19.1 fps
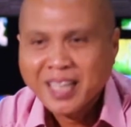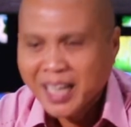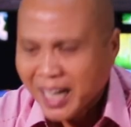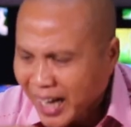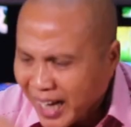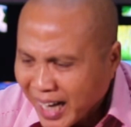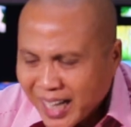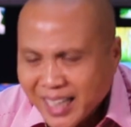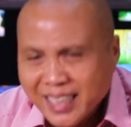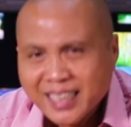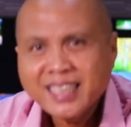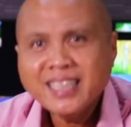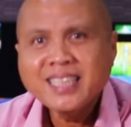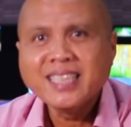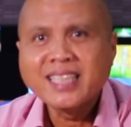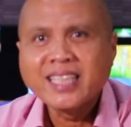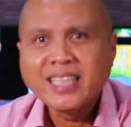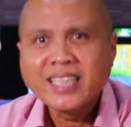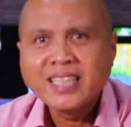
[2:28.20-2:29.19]
Hari
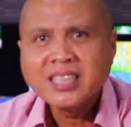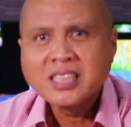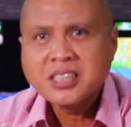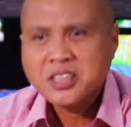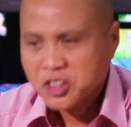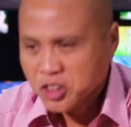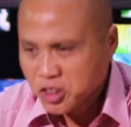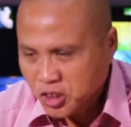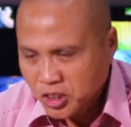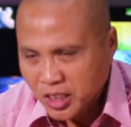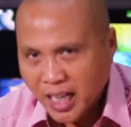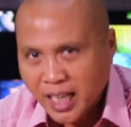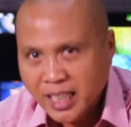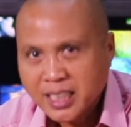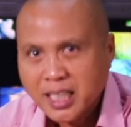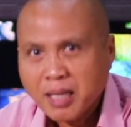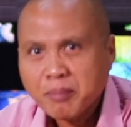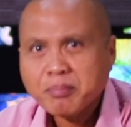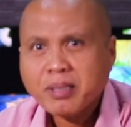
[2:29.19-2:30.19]
ini
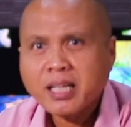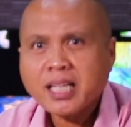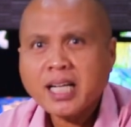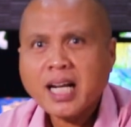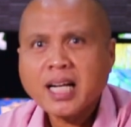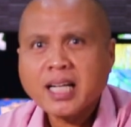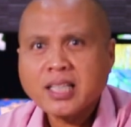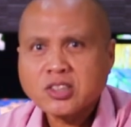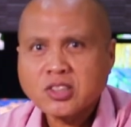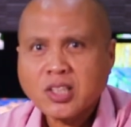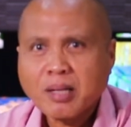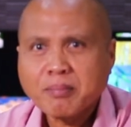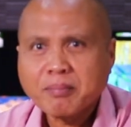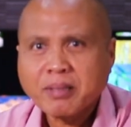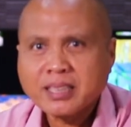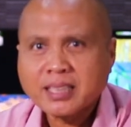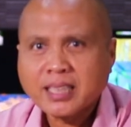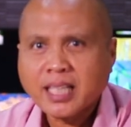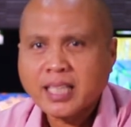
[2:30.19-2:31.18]
saya mengenal
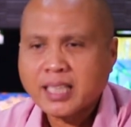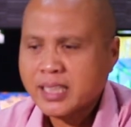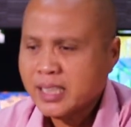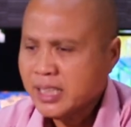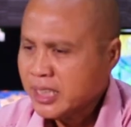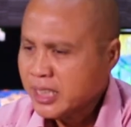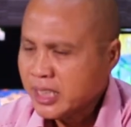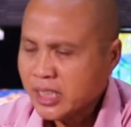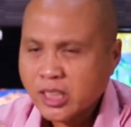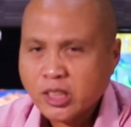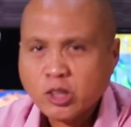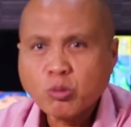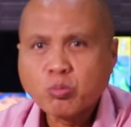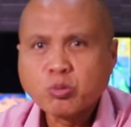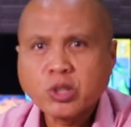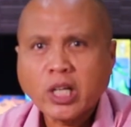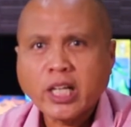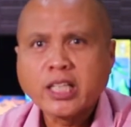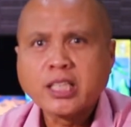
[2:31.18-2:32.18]
keselamatan, hidup
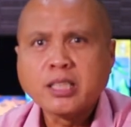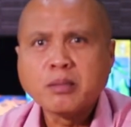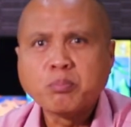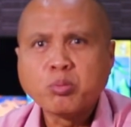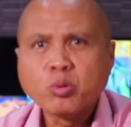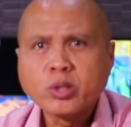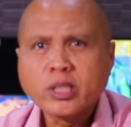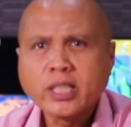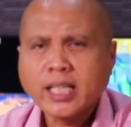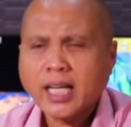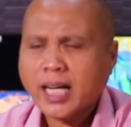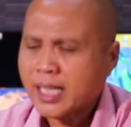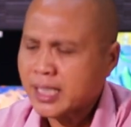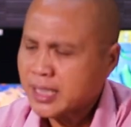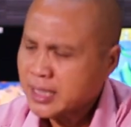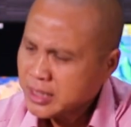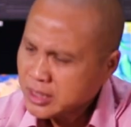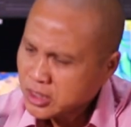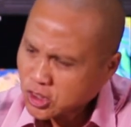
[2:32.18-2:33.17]
saya
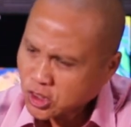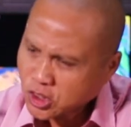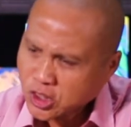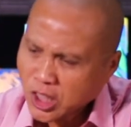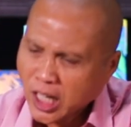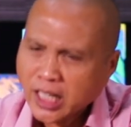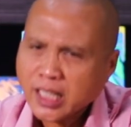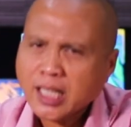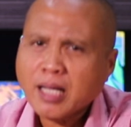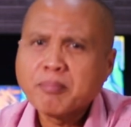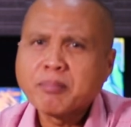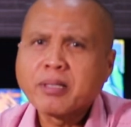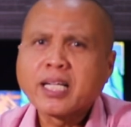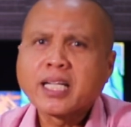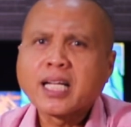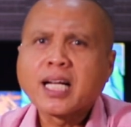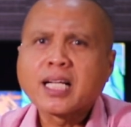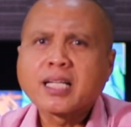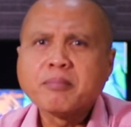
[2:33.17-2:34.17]
dipulihkan, saya
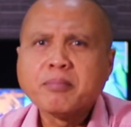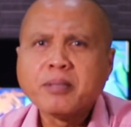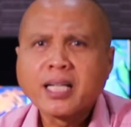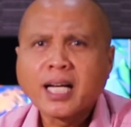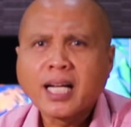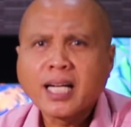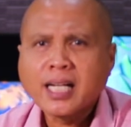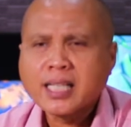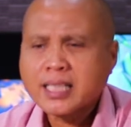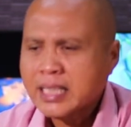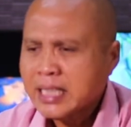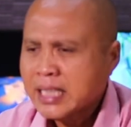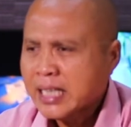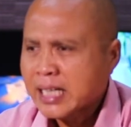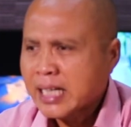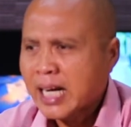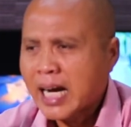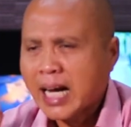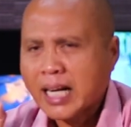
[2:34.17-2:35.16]
mengenal kebenaran
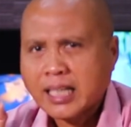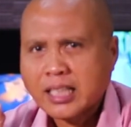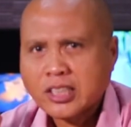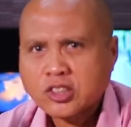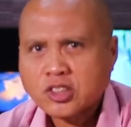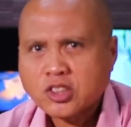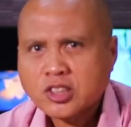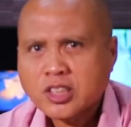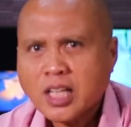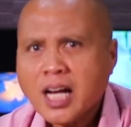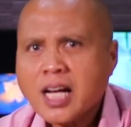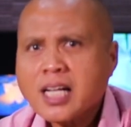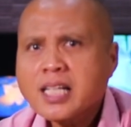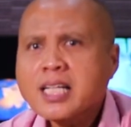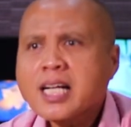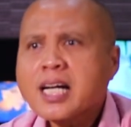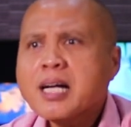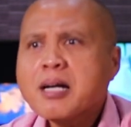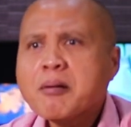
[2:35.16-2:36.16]
karena
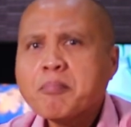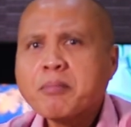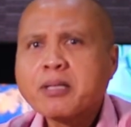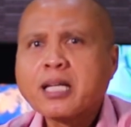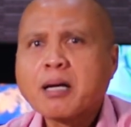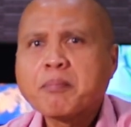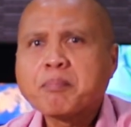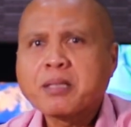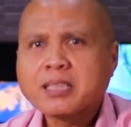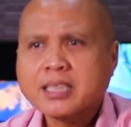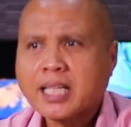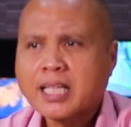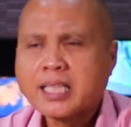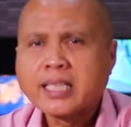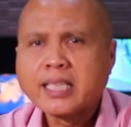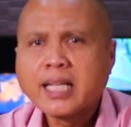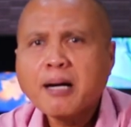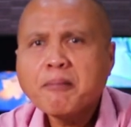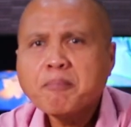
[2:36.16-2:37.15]
saya mendapatkan
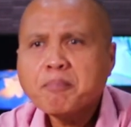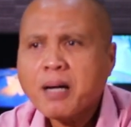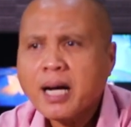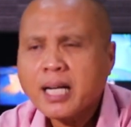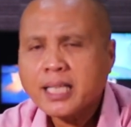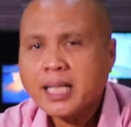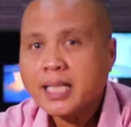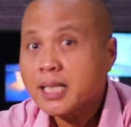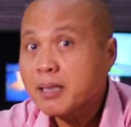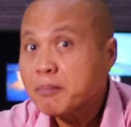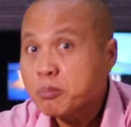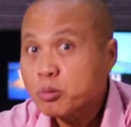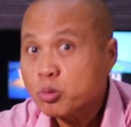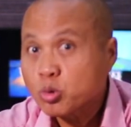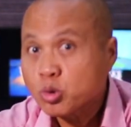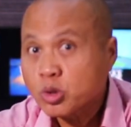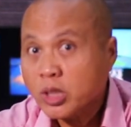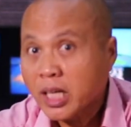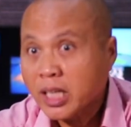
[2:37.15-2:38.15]
dampak dari
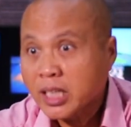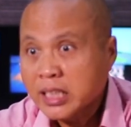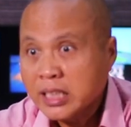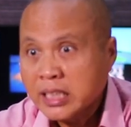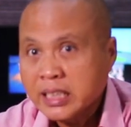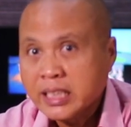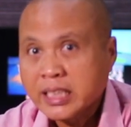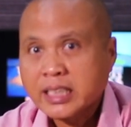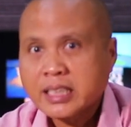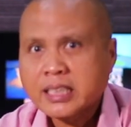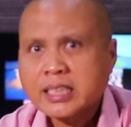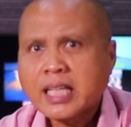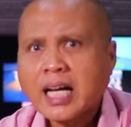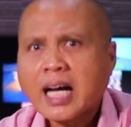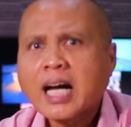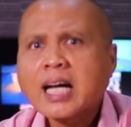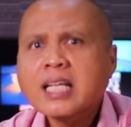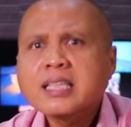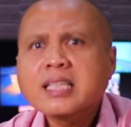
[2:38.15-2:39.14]
keputusan
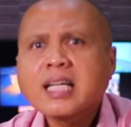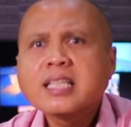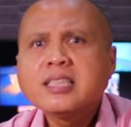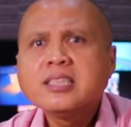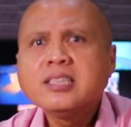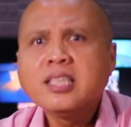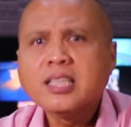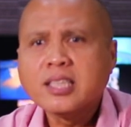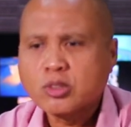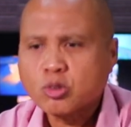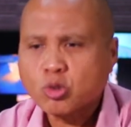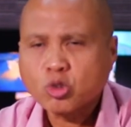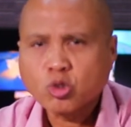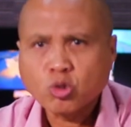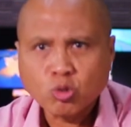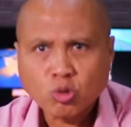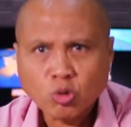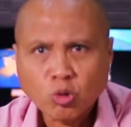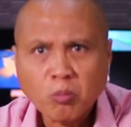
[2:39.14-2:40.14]
ketaatan
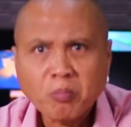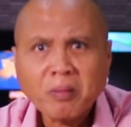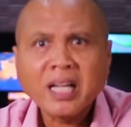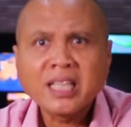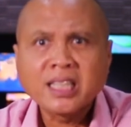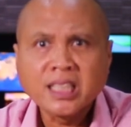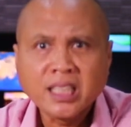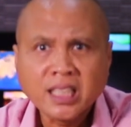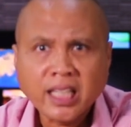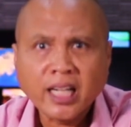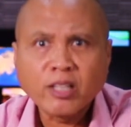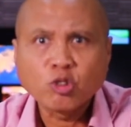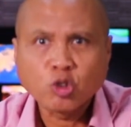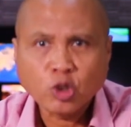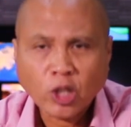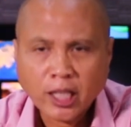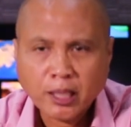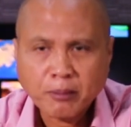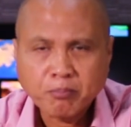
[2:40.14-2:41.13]
Yesus untuk mati di kayu
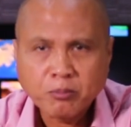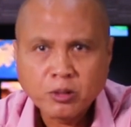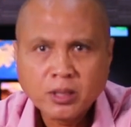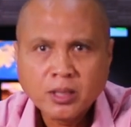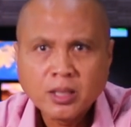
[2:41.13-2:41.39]
salib